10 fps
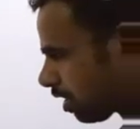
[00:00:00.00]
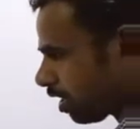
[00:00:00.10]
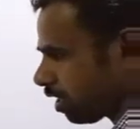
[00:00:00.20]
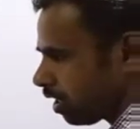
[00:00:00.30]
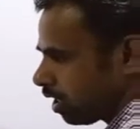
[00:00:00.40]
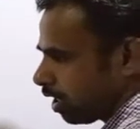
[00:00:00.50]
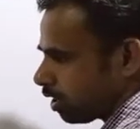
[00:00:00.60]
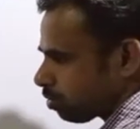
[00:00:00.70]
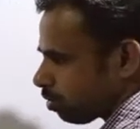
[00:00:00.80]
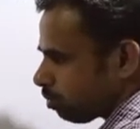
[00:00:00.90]
ओके
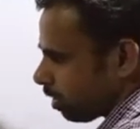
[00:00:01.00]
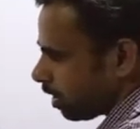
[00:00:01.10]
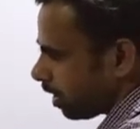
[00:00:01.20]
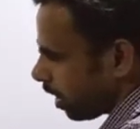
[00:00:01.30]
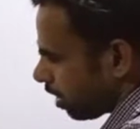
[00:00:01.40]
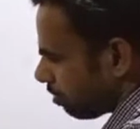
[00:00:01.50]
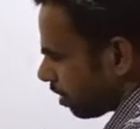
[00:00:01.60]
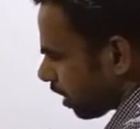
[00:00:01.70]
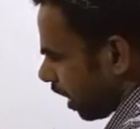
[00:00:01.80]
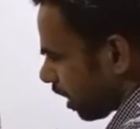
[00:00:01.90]
तो भाई
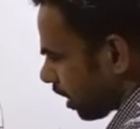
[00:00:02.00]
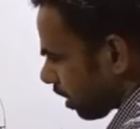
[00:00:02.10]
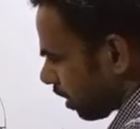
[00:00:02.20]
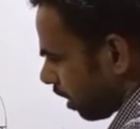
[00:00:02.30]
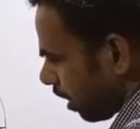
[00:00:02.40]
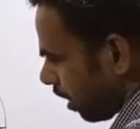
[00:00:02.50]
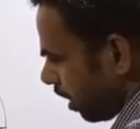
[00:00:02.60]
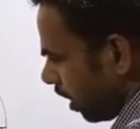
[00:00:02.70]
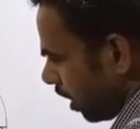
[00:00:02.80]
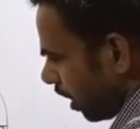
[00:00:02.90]
हम क्या करते हैं
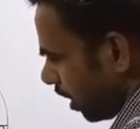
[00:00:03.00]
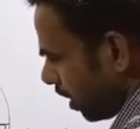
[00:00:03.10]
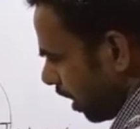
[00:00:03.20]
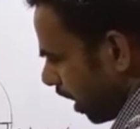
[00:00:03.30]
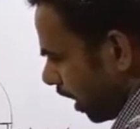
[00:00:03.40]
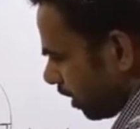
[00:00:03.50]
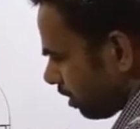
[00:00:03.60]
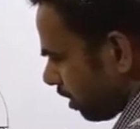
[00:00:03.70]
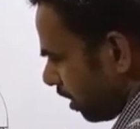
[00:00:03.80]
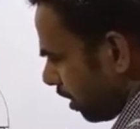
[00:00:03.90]
यहाँ
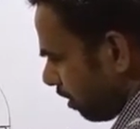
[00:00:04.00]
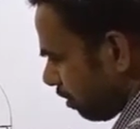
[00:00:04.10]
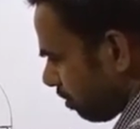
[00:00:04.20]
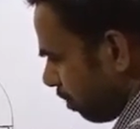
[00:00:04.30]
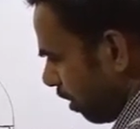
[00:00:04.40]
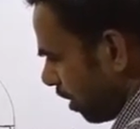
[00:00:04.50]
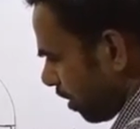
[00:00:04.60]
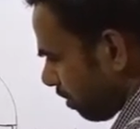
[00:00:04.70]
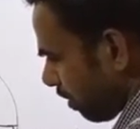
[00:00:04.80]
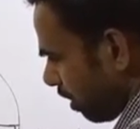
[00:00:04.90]
से इस
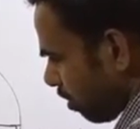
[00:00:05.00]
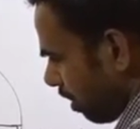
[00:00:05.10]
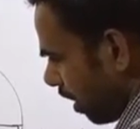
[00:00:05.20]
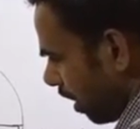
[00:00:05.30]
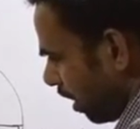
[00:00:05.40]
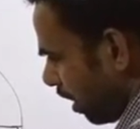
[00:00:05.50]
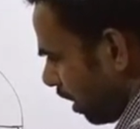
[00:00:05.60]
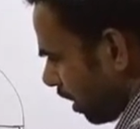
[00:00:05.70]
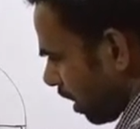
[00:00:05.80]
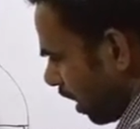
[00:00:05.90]
पॉइंट से जो है
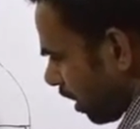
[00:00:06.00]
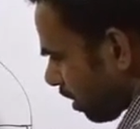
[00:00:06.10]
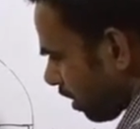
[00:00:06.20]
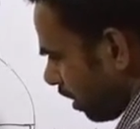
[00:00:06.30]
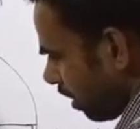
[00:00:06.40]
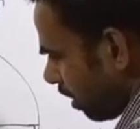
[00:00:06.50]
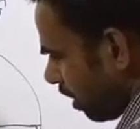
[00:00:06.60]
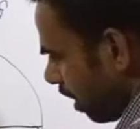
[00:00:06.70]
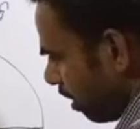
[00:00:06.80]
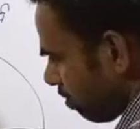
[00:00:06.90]
क्या करते हैं
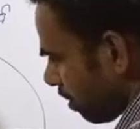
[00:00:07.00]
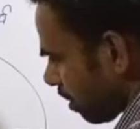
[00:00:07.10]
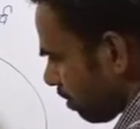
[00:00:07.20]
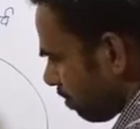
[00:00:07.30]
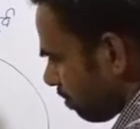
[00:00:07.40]
यहाँ पर